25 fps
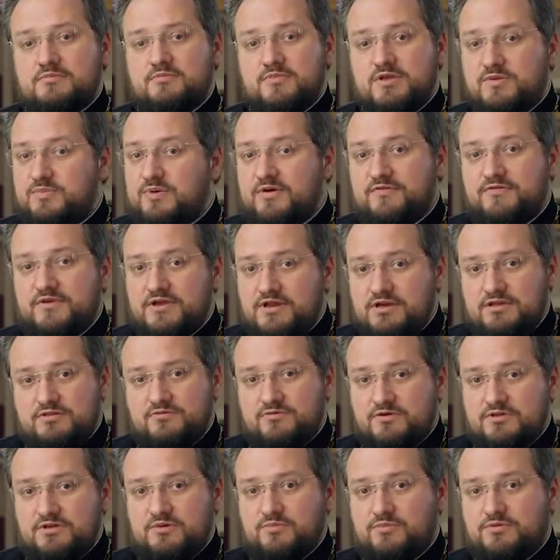И поверит
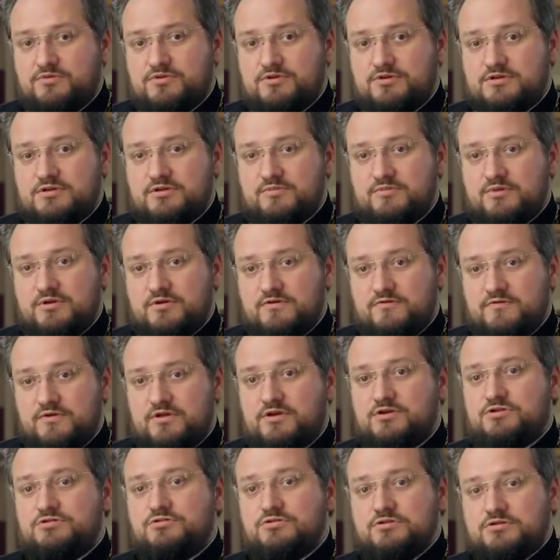твоя да будет тебе.
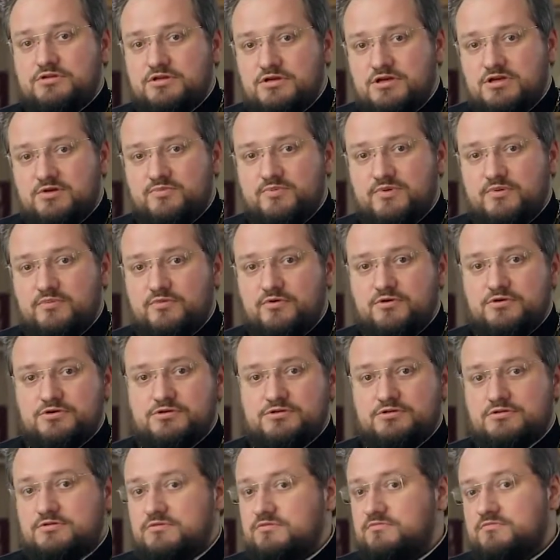Веришь, что тигр
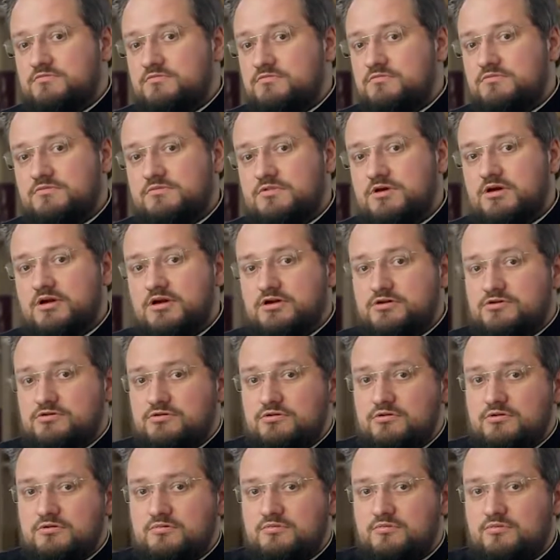поможет.
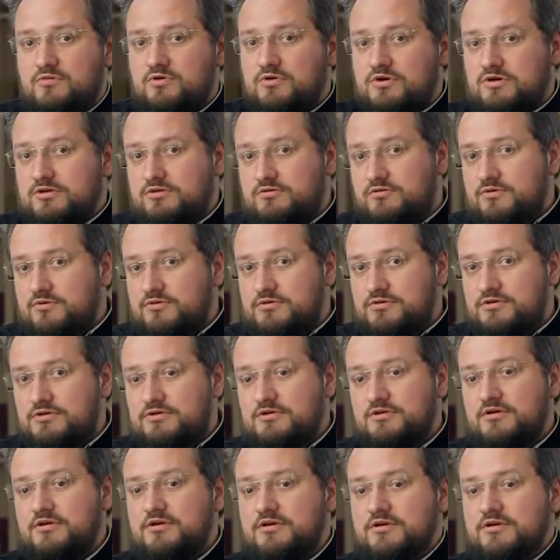Хорошо, Бог отходит.